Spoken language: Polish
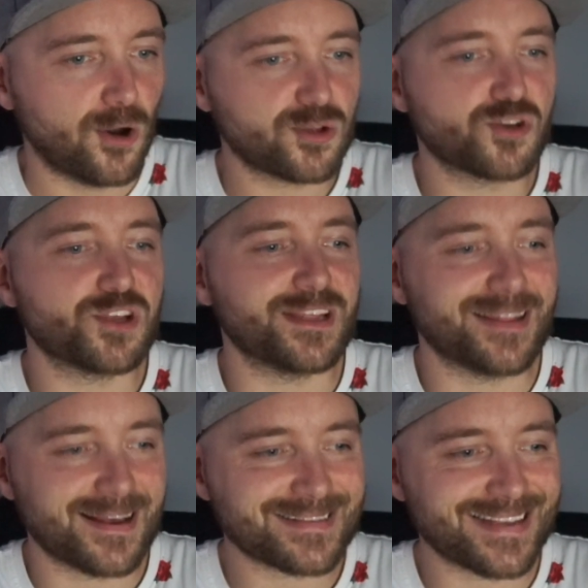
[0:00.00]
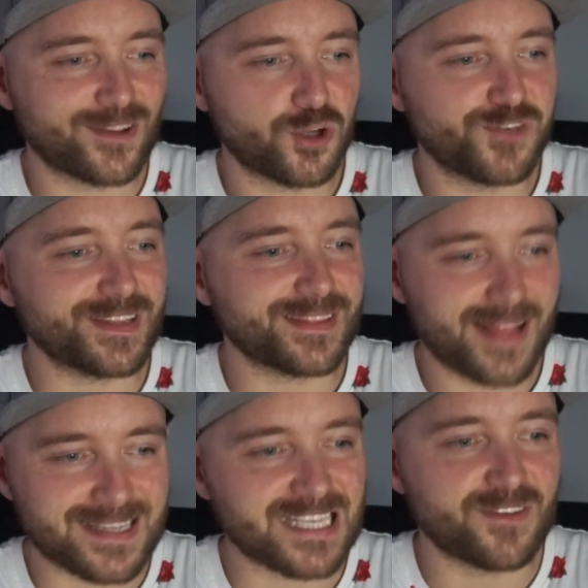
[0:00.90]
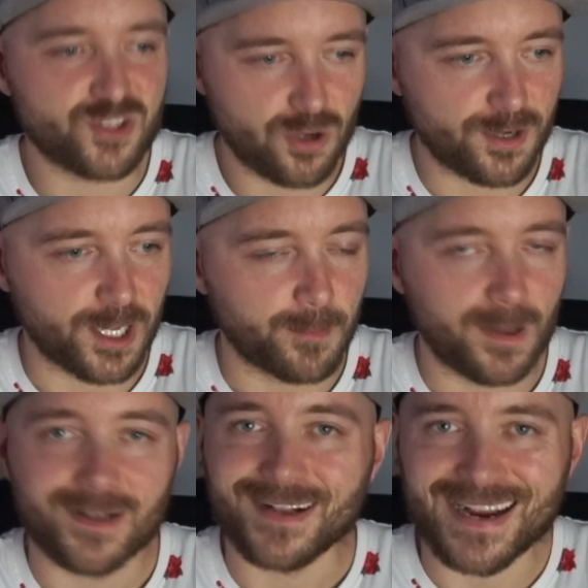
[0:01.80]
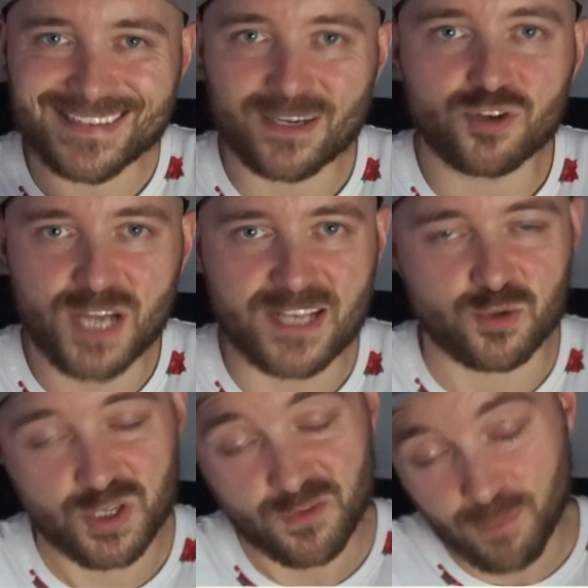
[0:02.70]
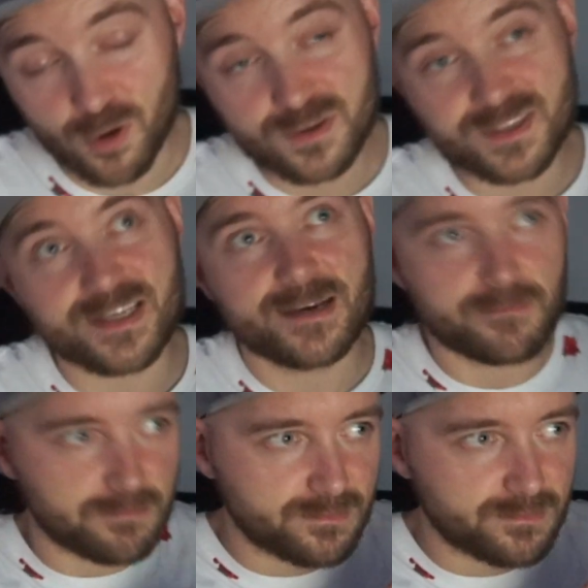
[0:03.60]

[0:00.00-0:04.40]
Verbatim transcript: od godziny 11 do 19 wieczorem, każdego czasu, czyli w Polsce